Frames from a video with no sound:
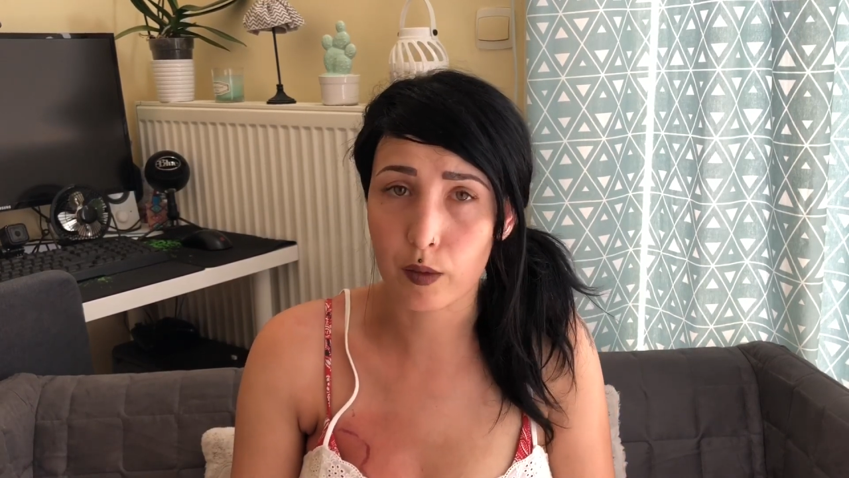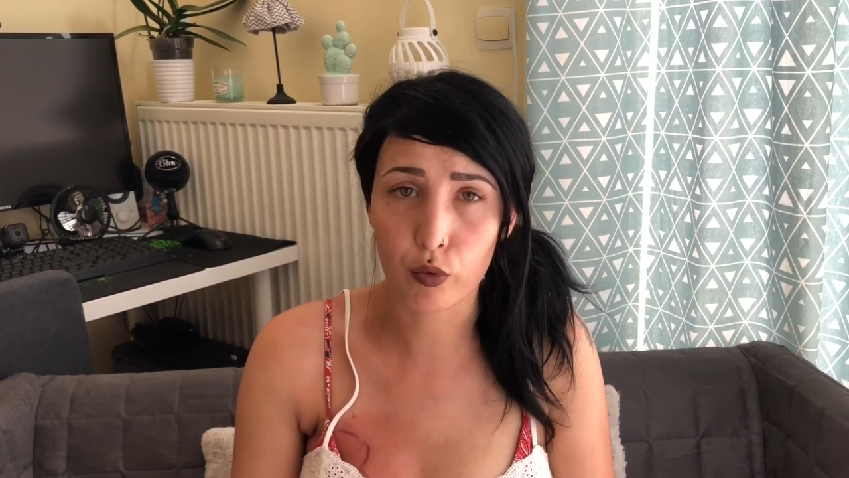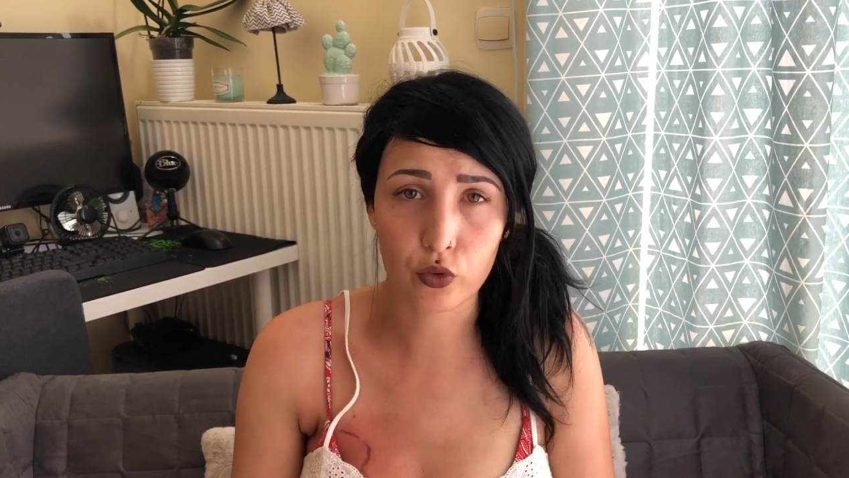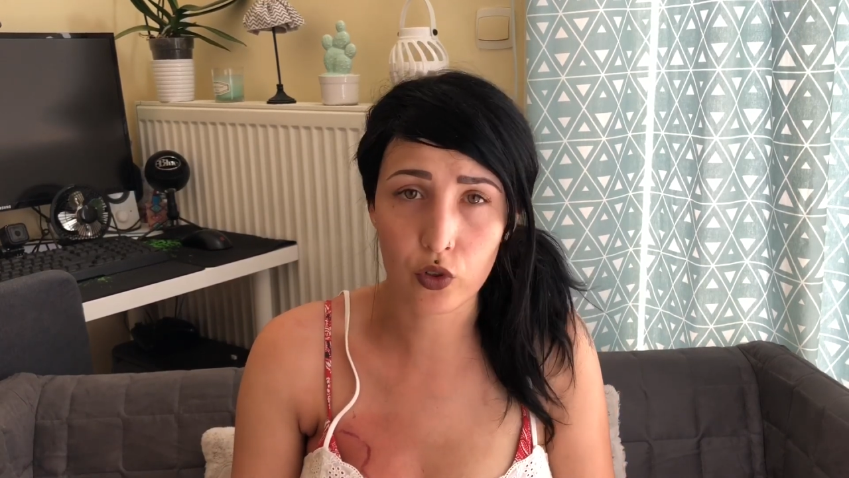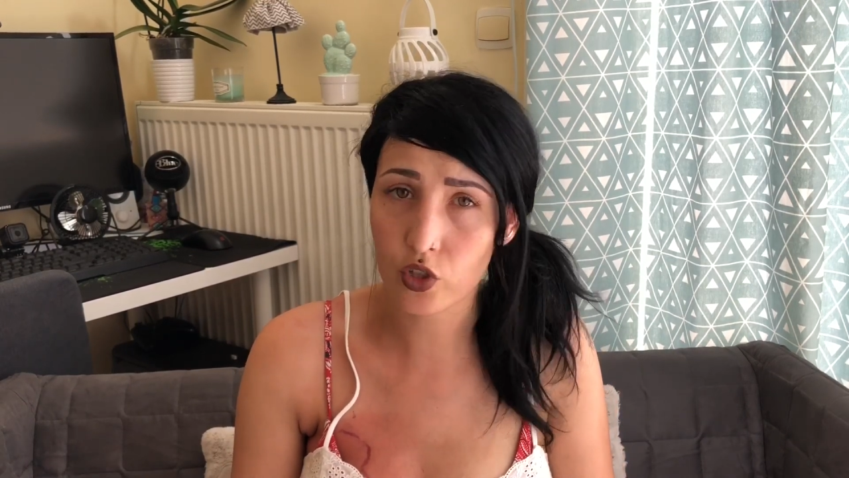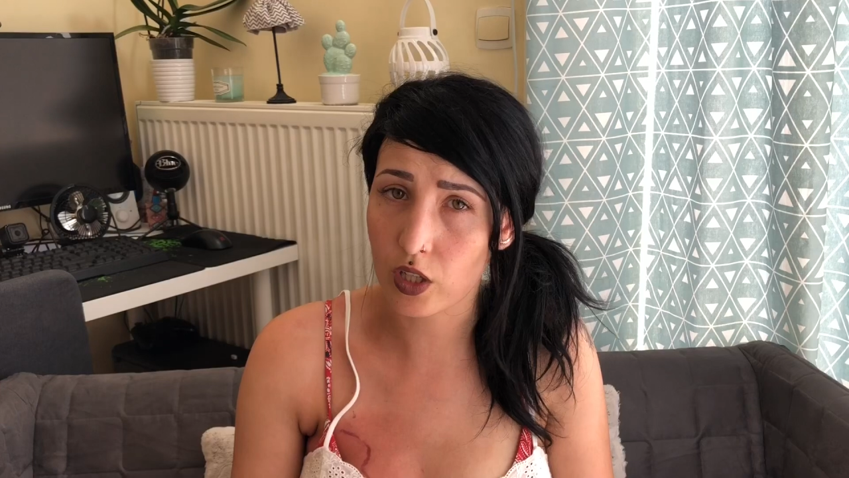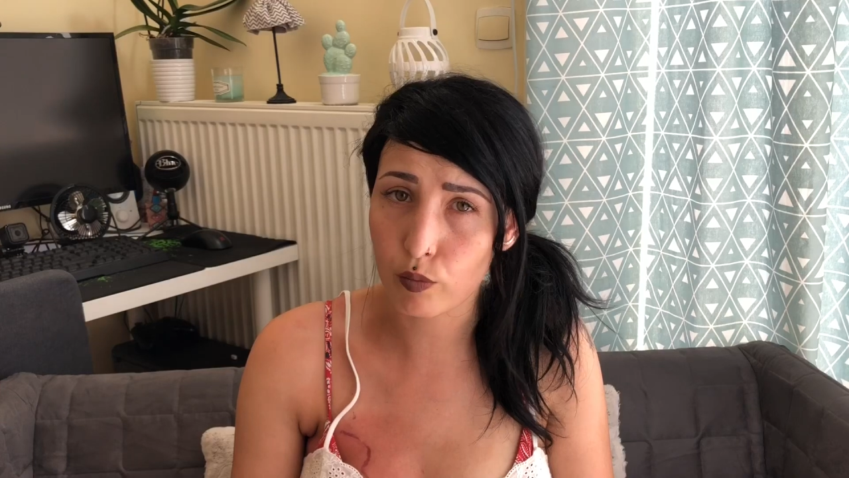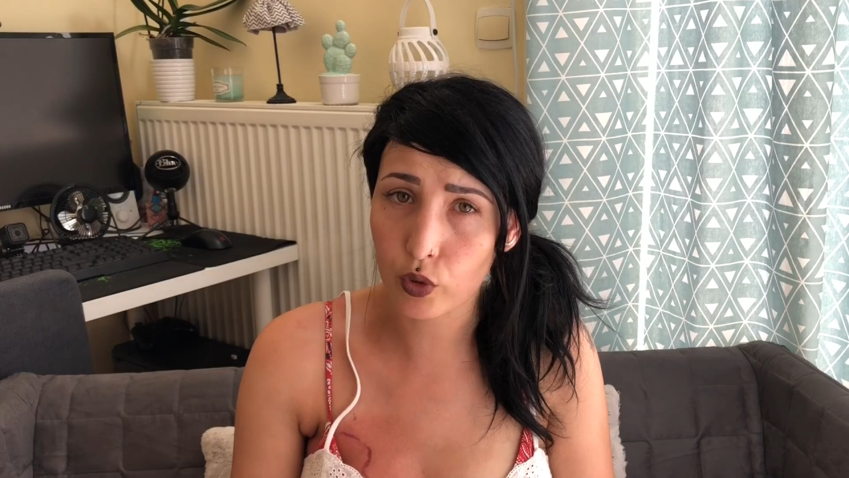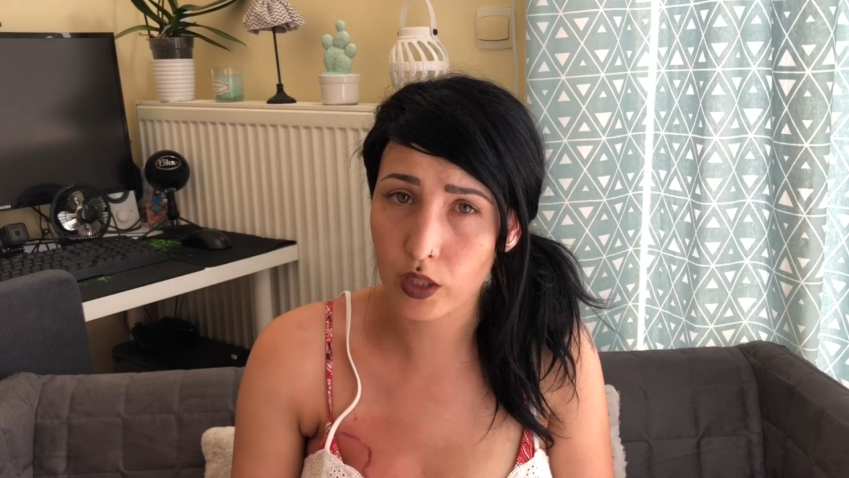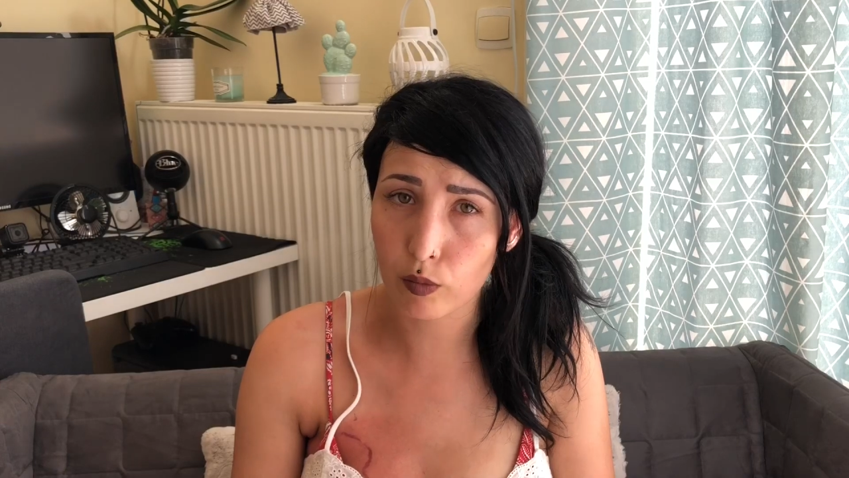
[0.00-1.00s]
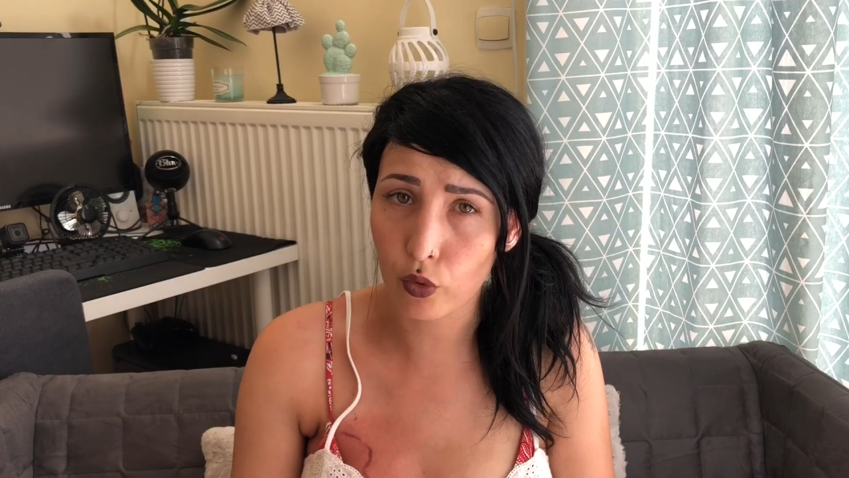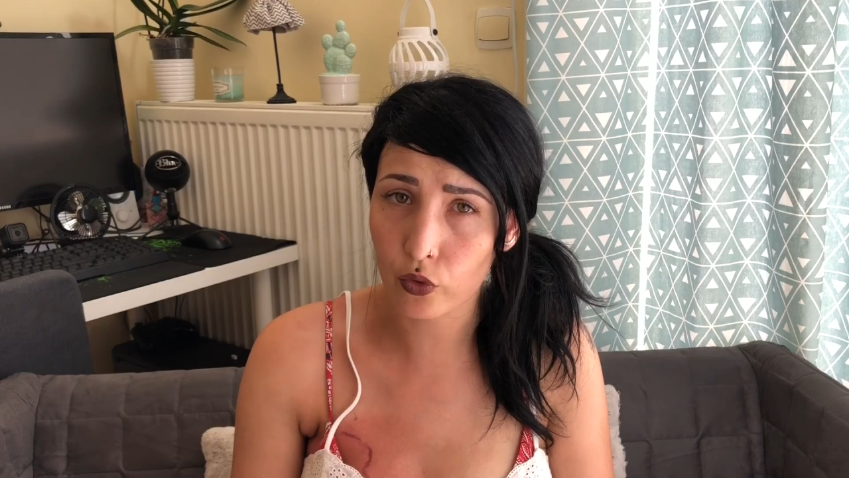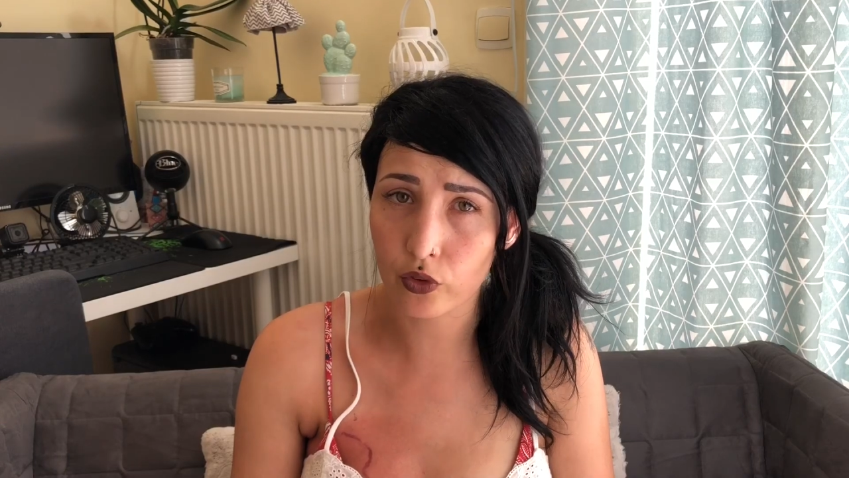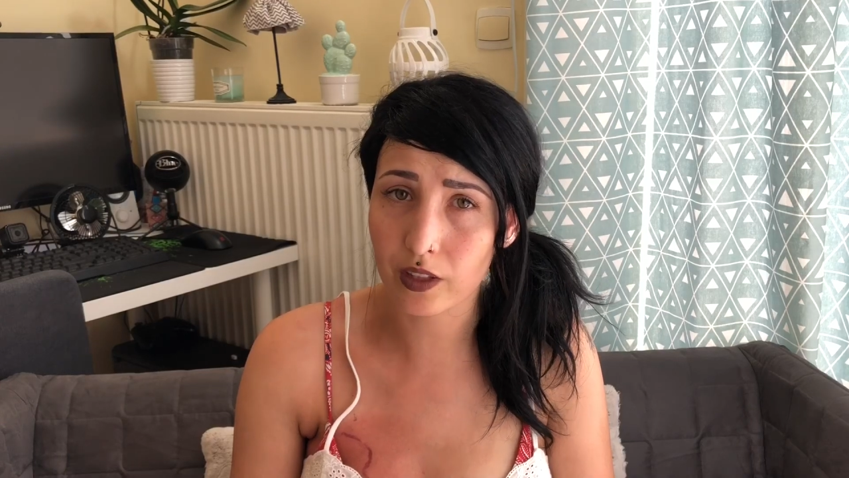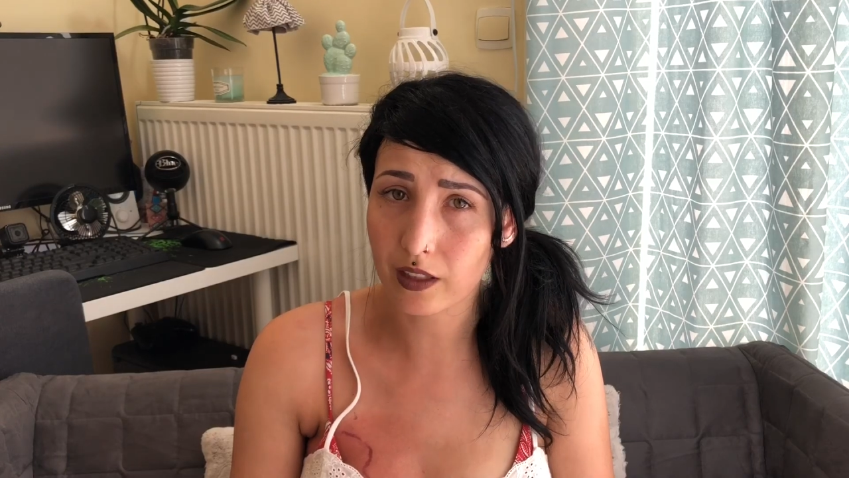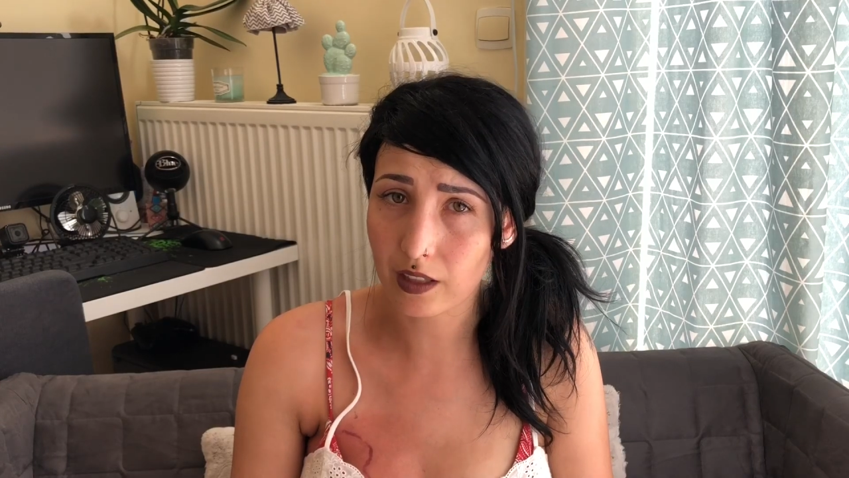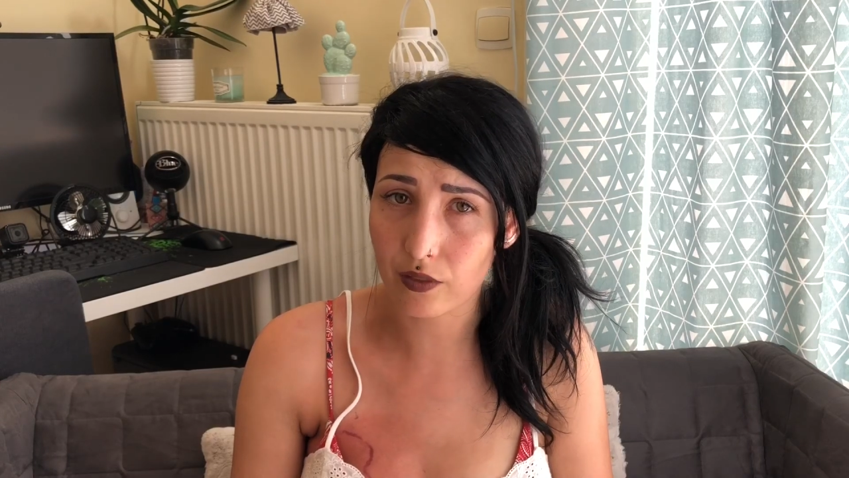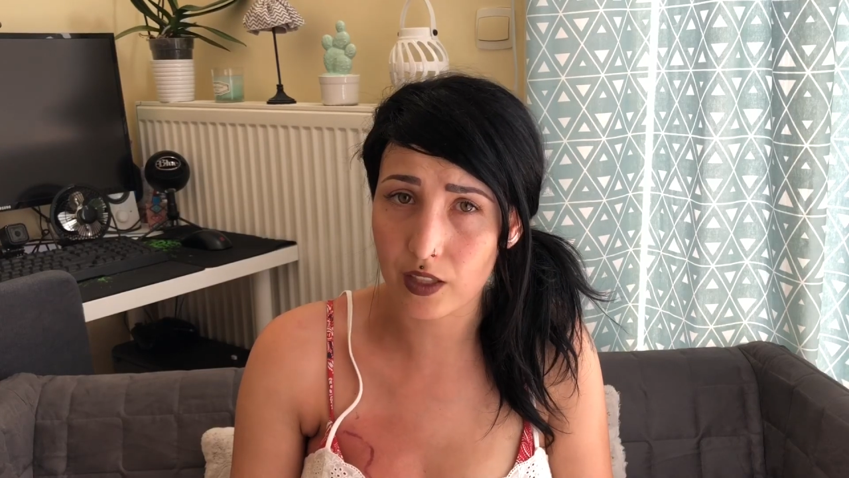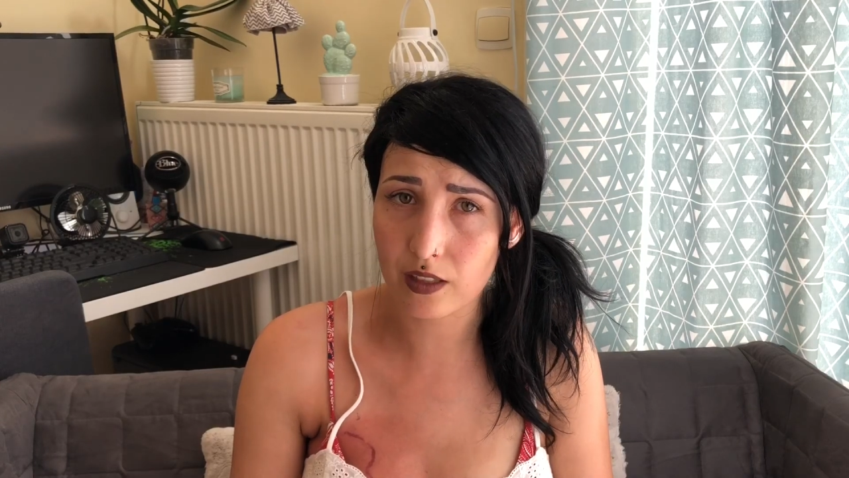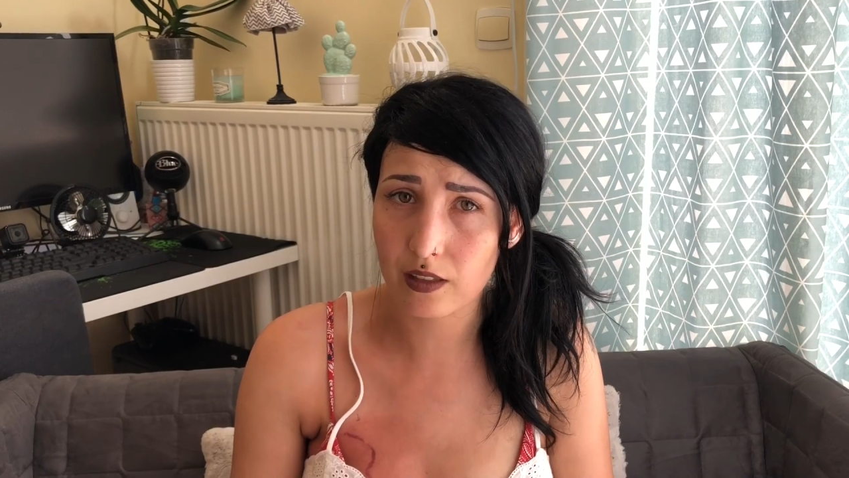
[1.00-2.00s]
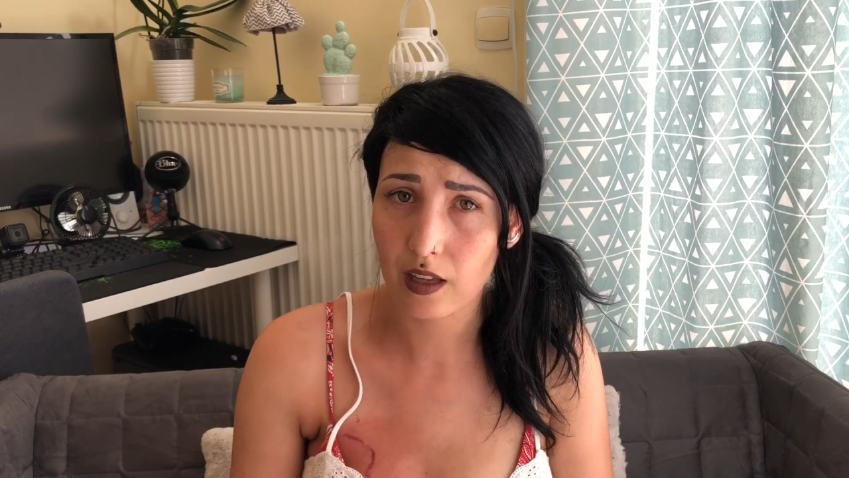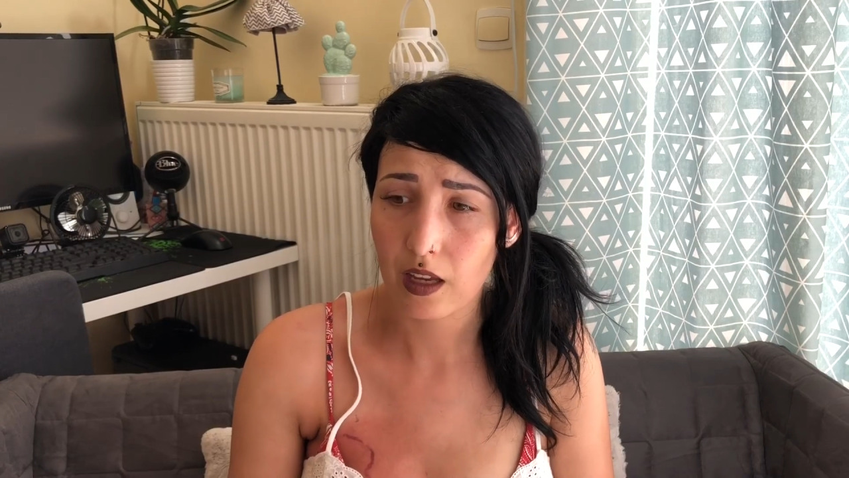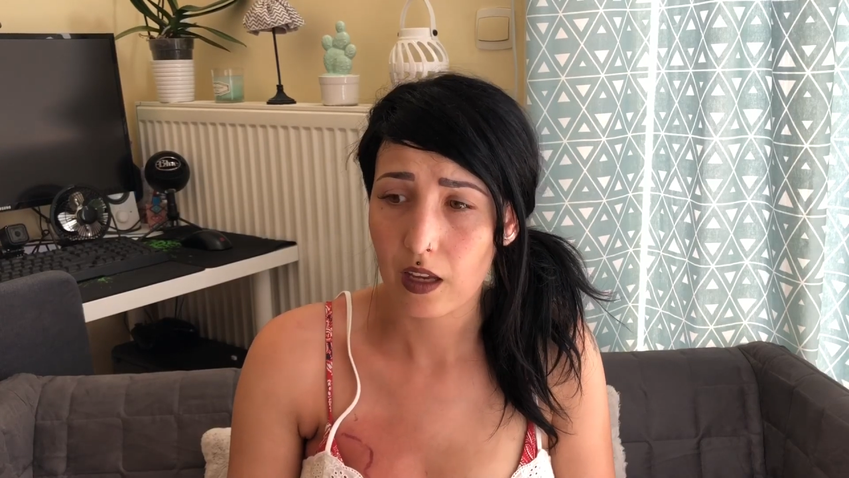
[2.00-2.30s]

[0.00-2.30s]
et pourtant j'ai une peau qui bronze très très vite,